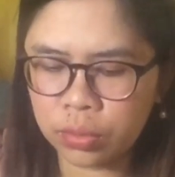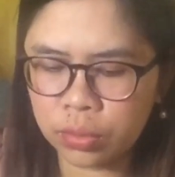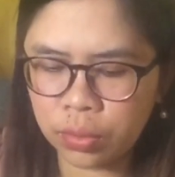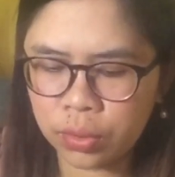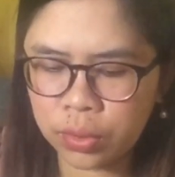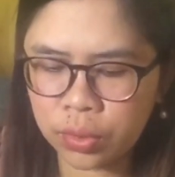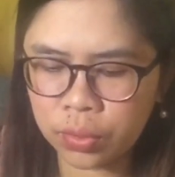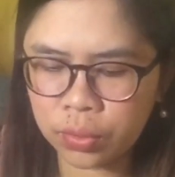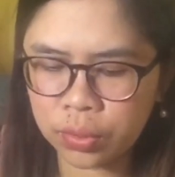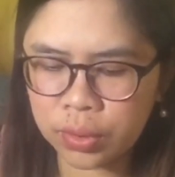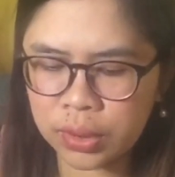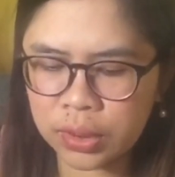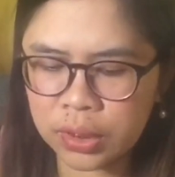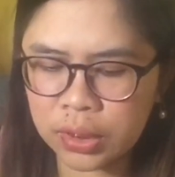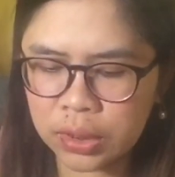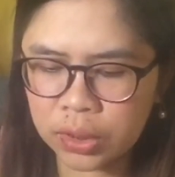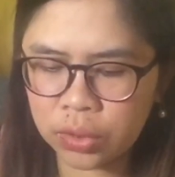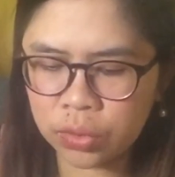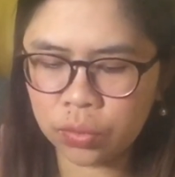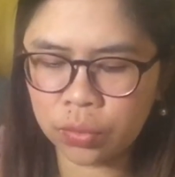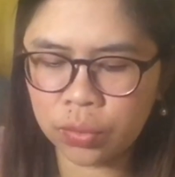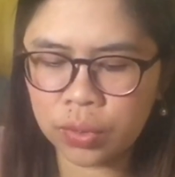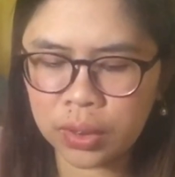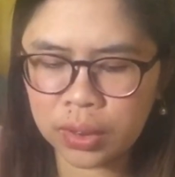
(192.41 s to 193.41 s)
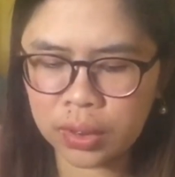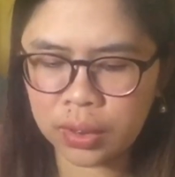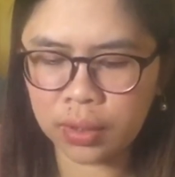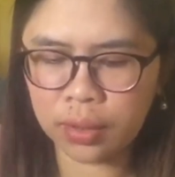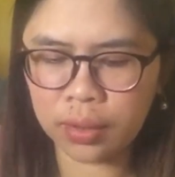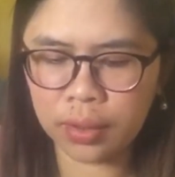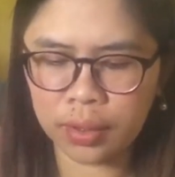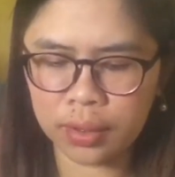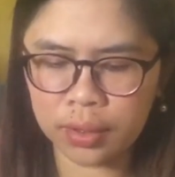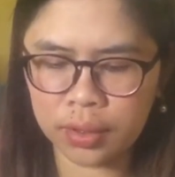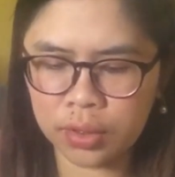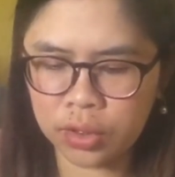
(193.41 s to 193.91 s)
So, yung istura
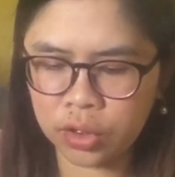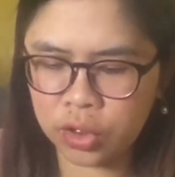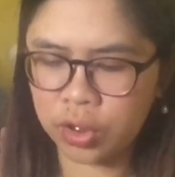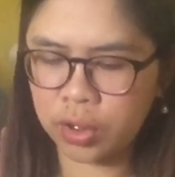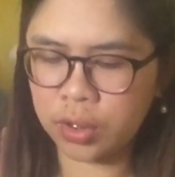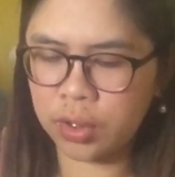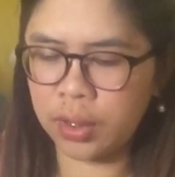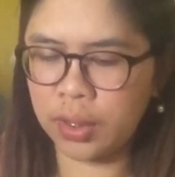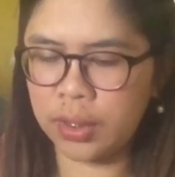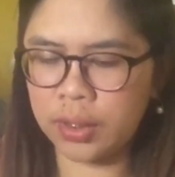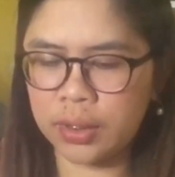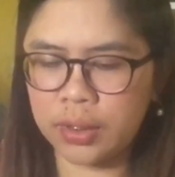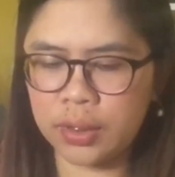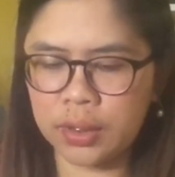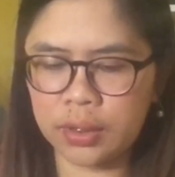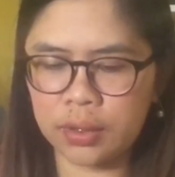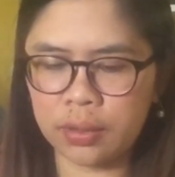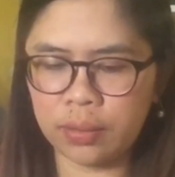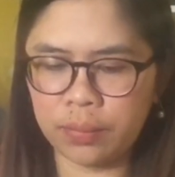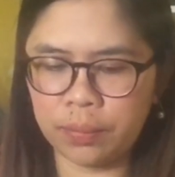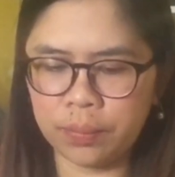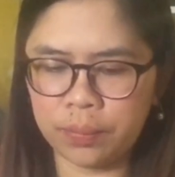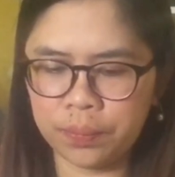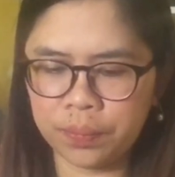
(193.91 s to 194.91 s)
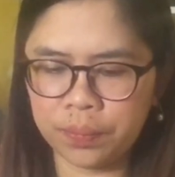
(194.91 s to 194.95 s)
niya, ganyan siya, guys.